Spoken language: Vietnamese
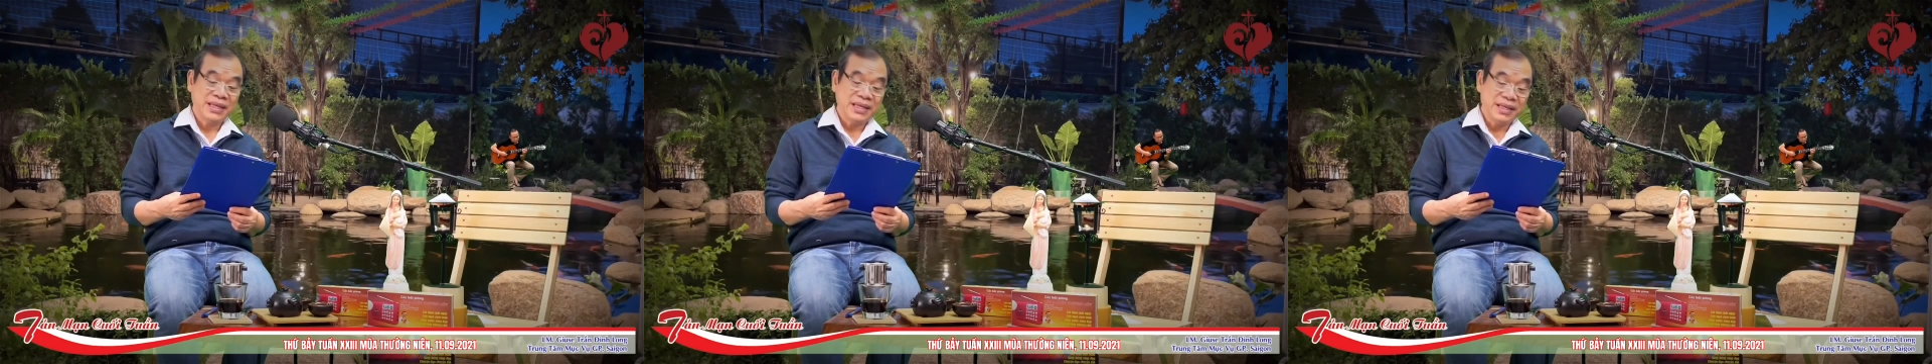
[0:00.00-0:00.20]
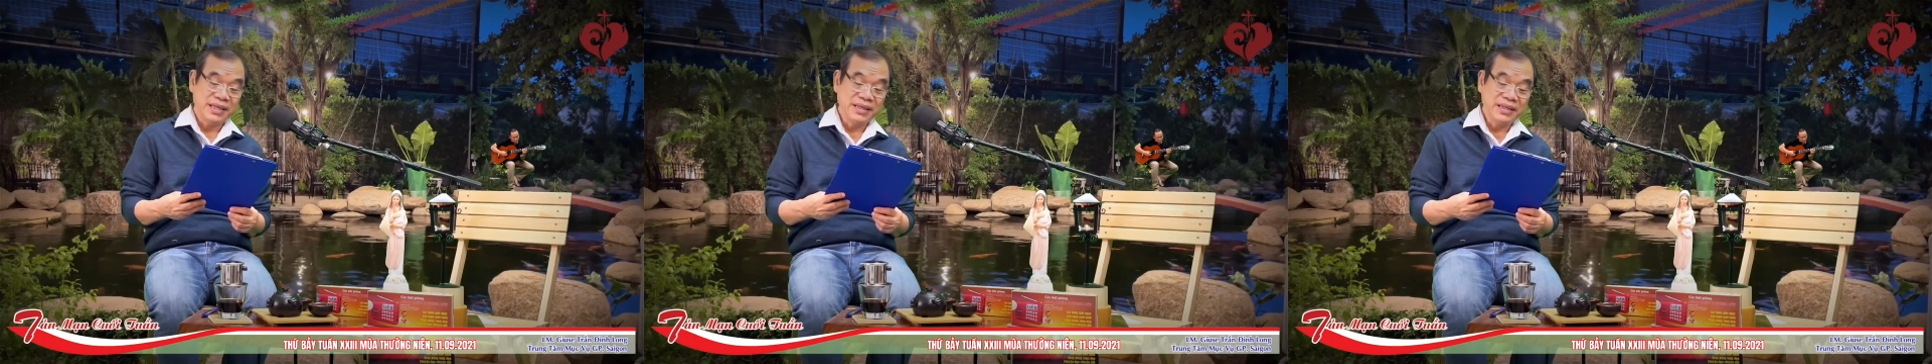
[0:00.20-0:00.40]

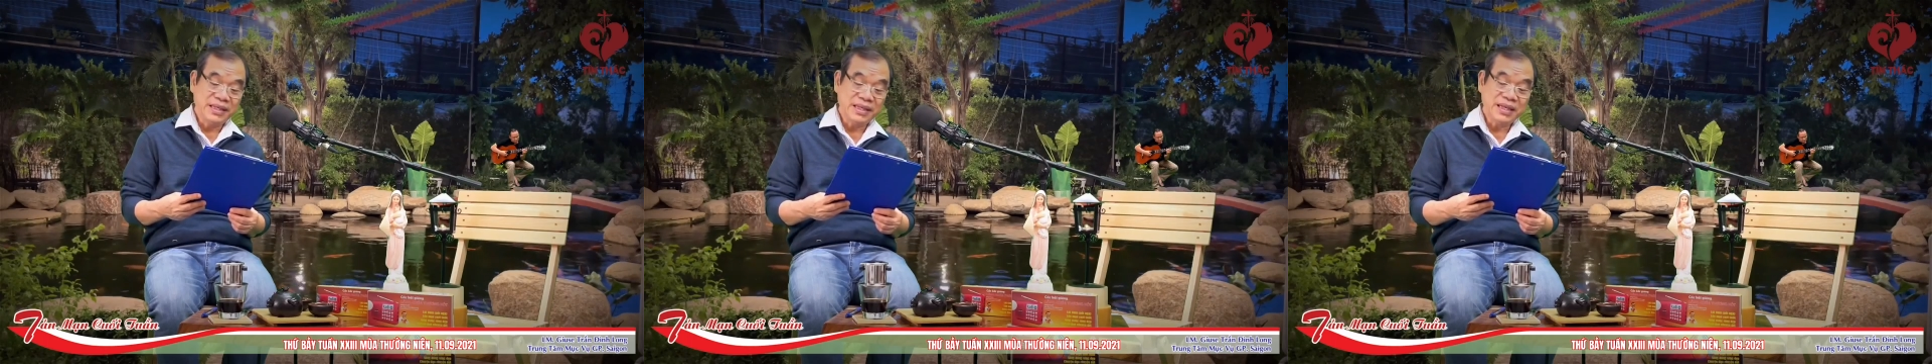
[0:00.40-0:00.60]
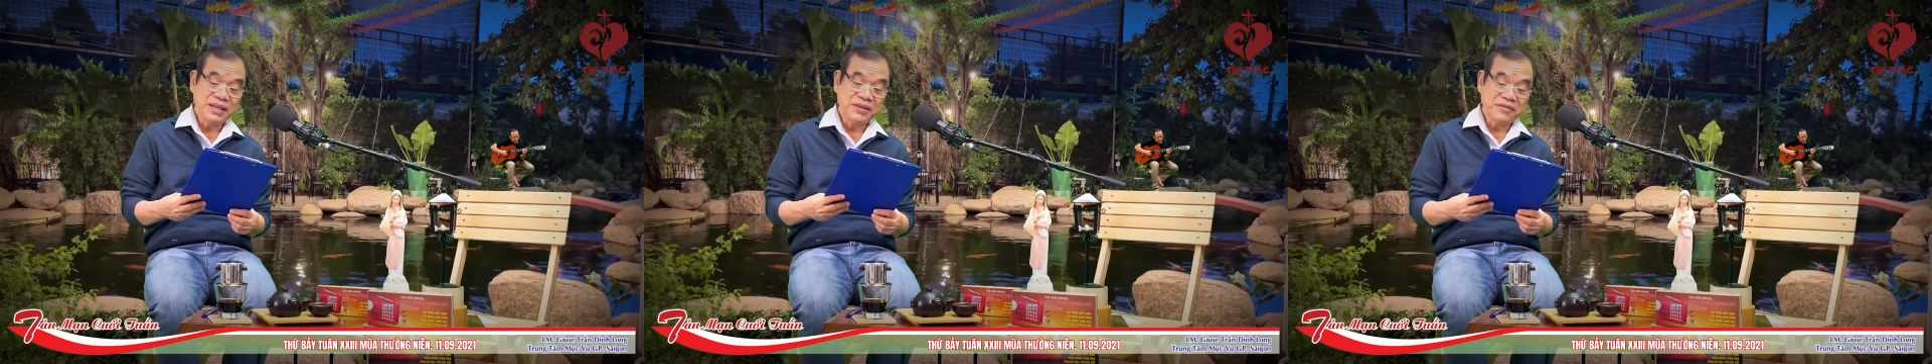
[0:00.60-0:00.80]
biết đến
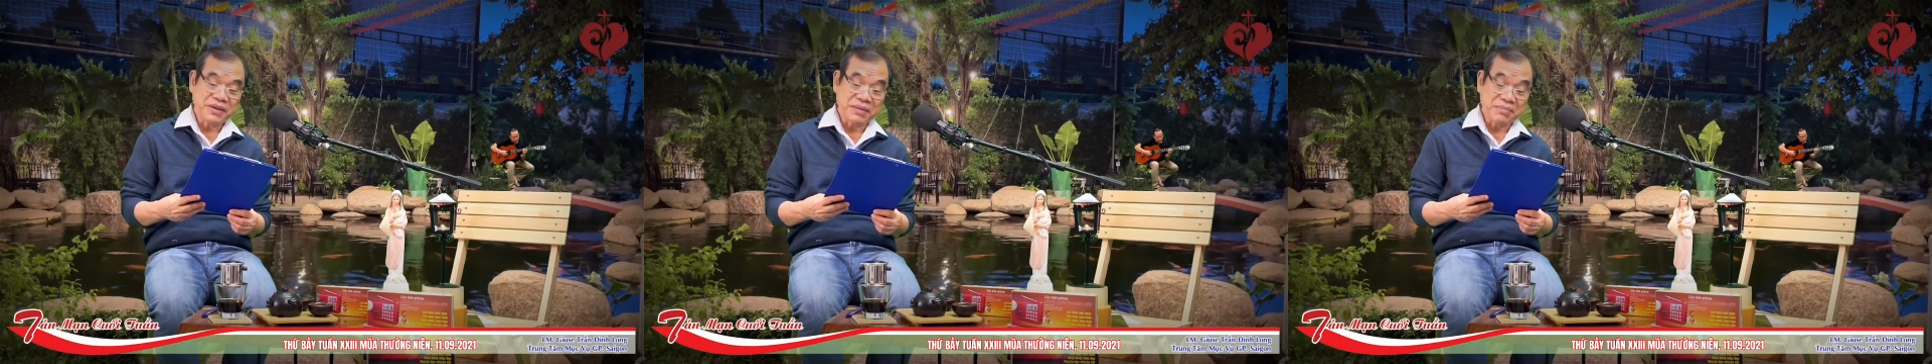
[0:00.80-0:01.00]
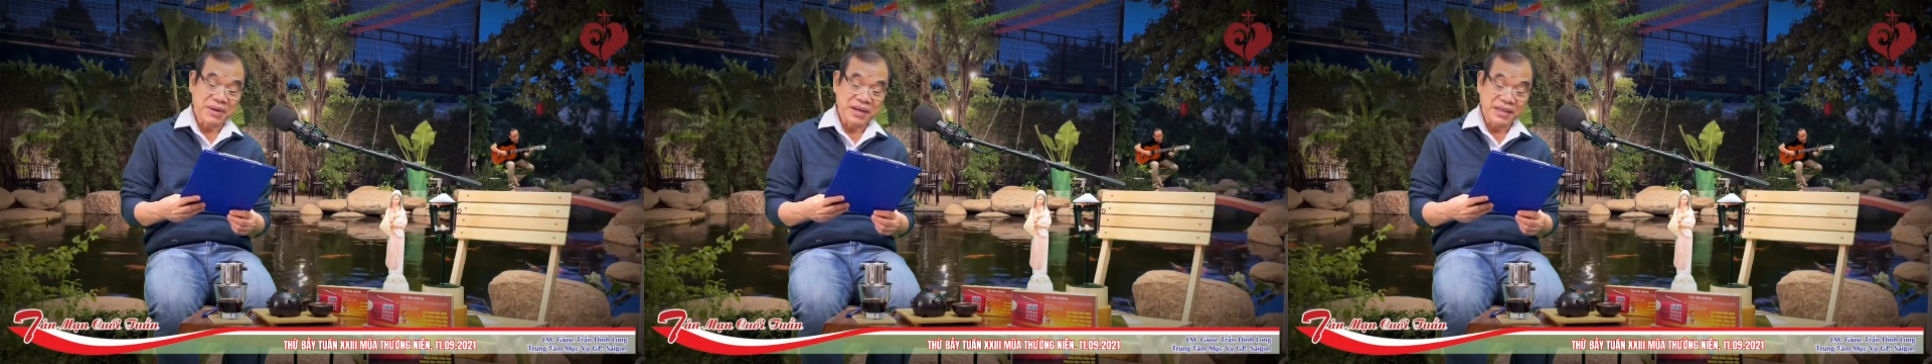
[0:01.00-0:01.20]
lòng thương
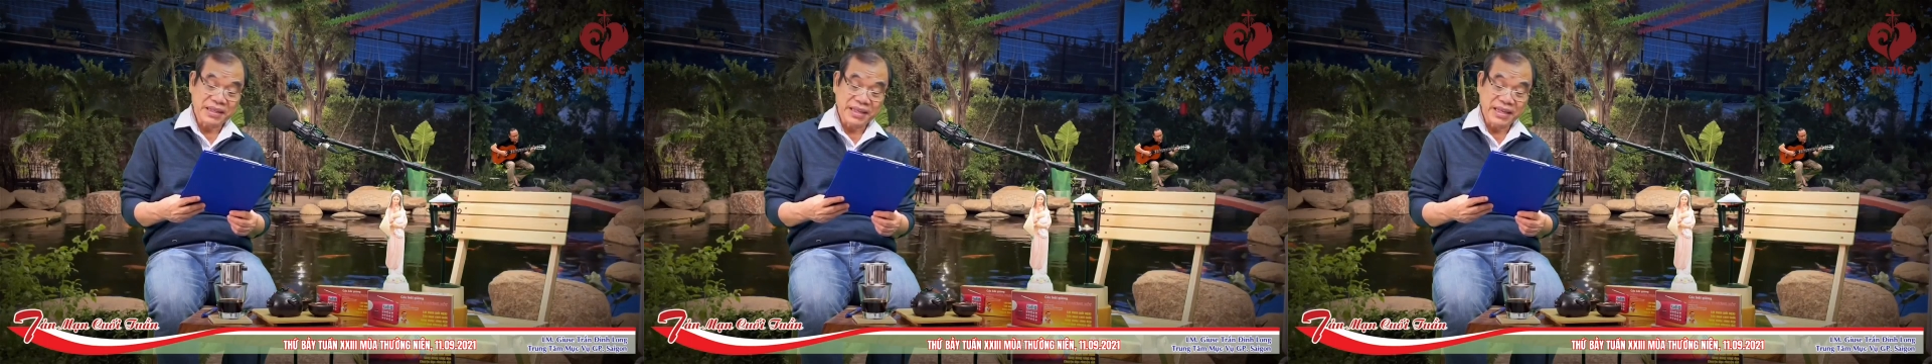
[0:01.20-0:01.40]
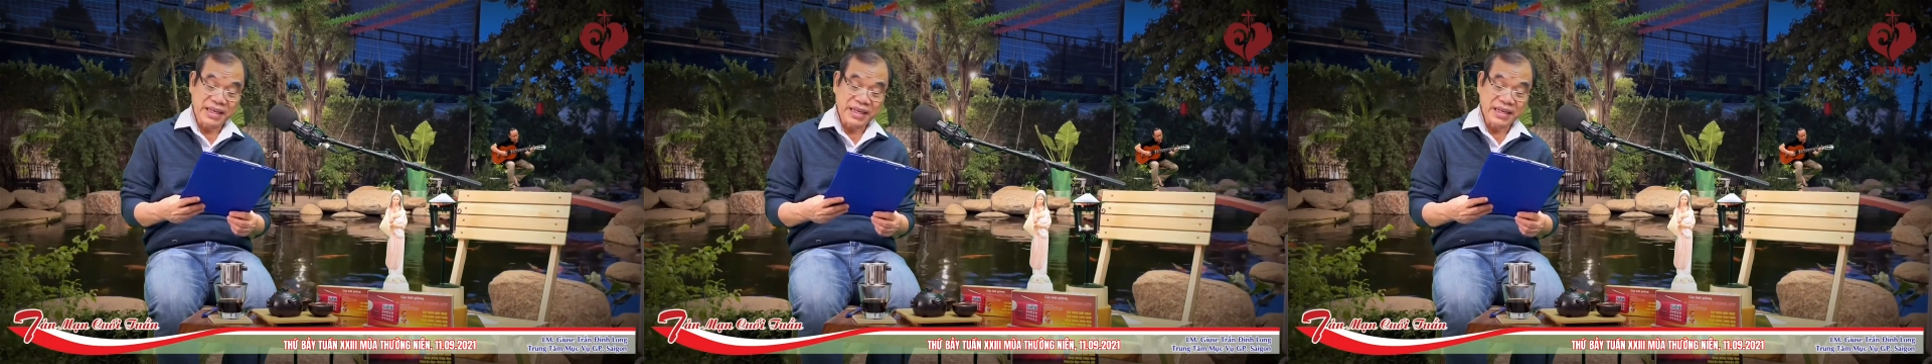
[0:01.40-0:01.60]
xót của
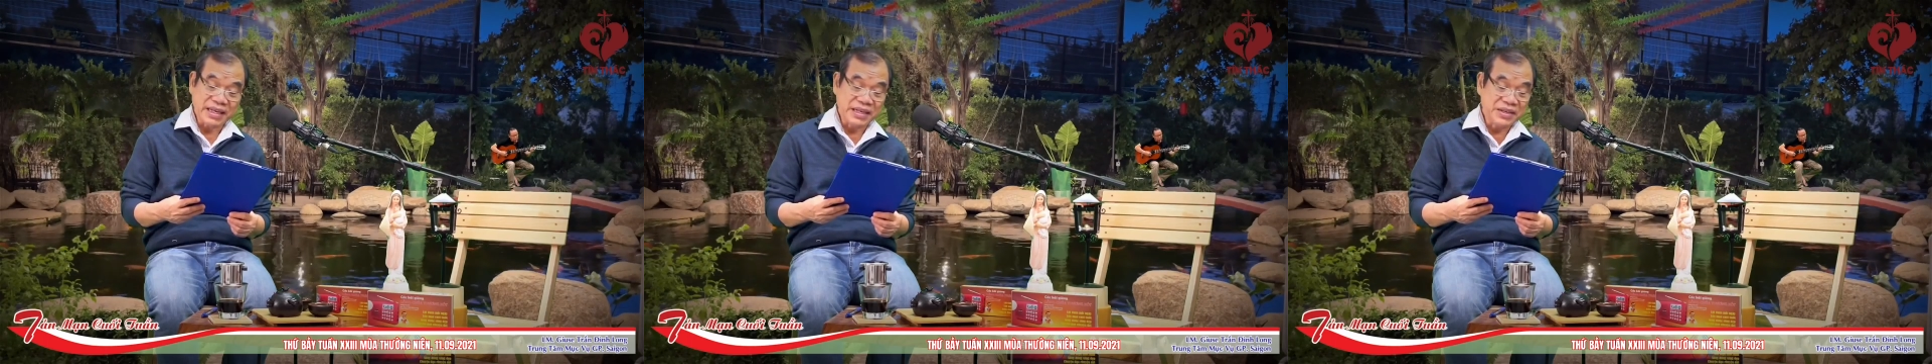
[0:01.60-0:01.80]
Chúa.